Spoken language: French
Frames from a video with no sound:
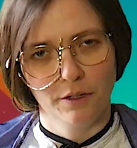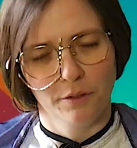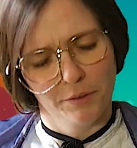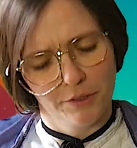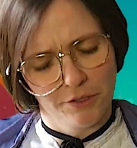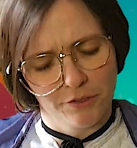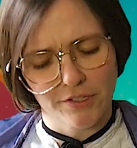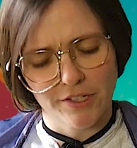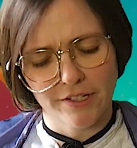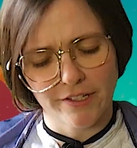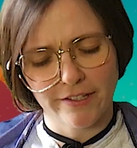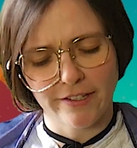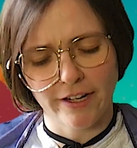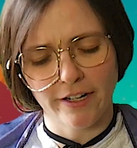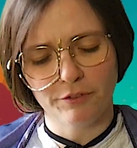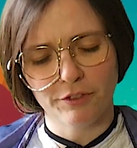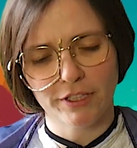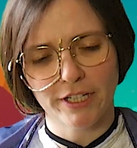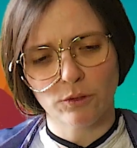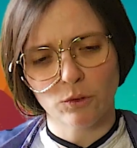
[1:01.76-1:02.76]
Oui, je sais, c'est à
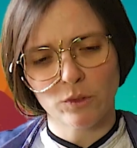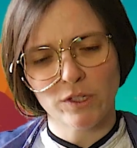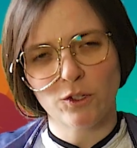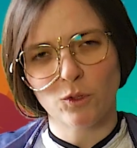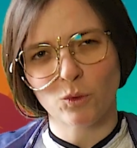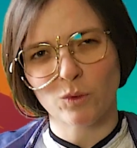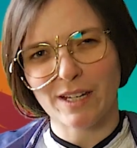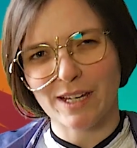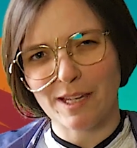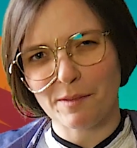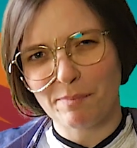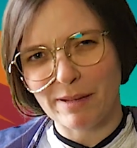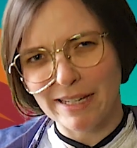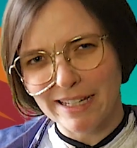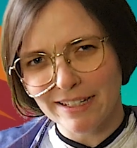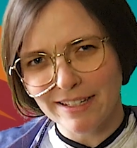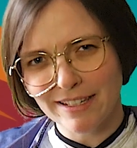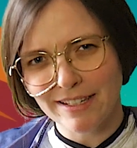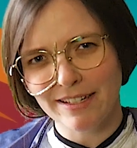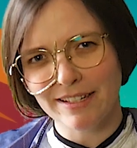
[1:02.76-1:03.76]
la fois des conditions très
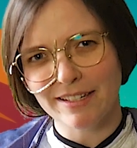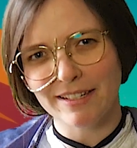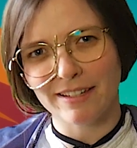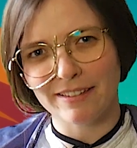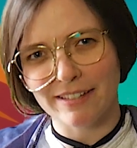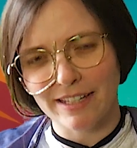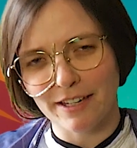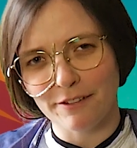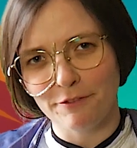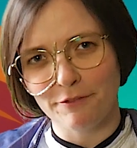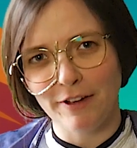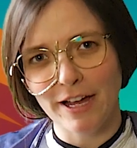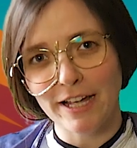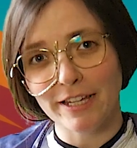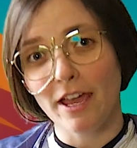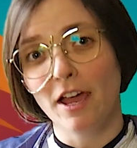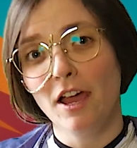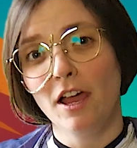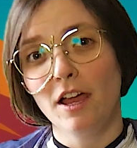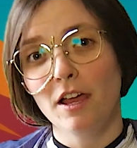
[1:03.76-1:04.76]
précises et très
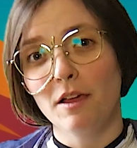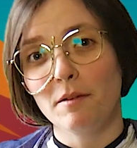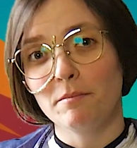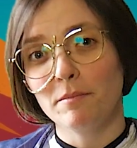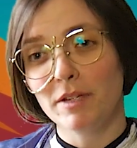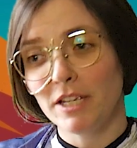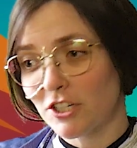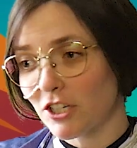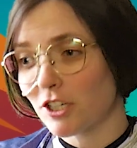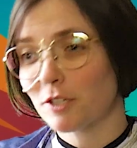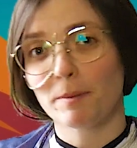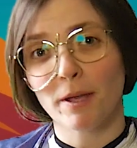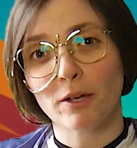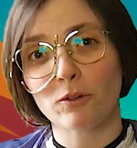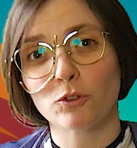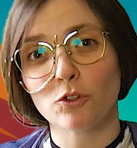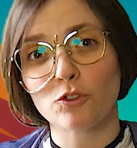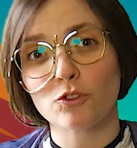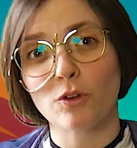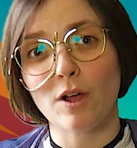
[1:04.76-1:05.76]
vagues, mais j'espère
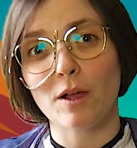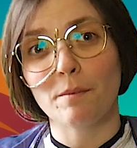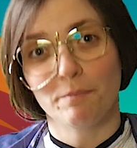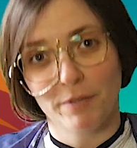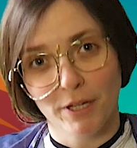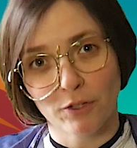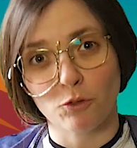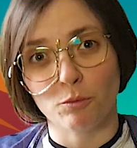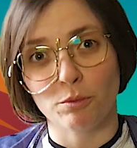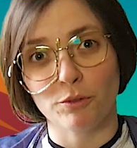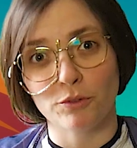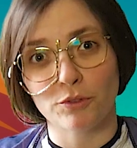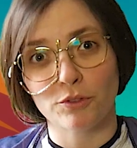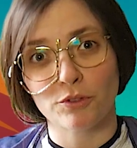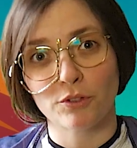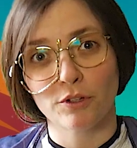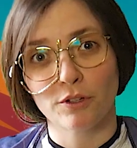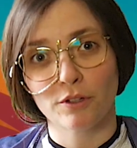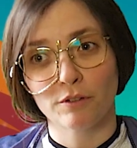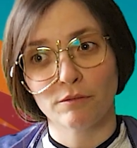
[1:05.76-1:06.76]
qu'on en saura bientôt
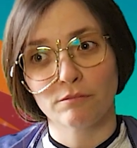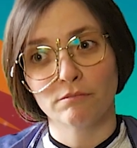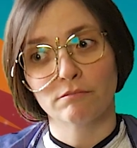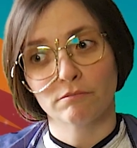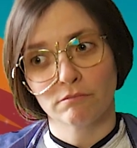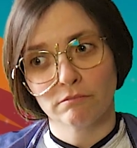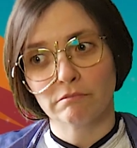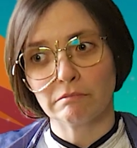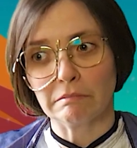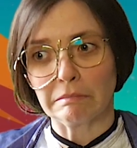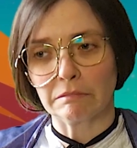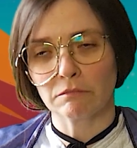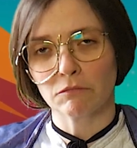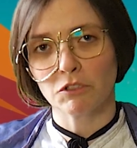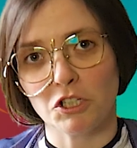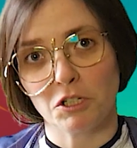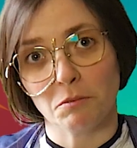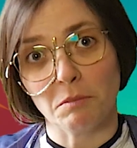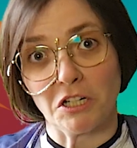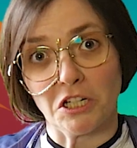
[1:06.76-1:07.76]
plus.
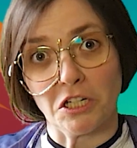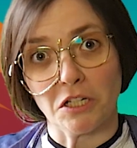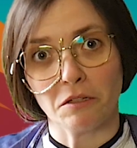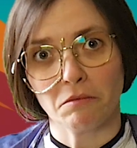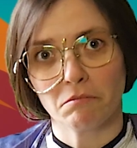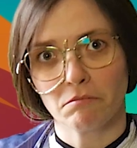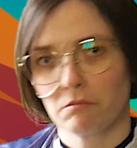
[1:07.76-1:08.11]
J'imagine.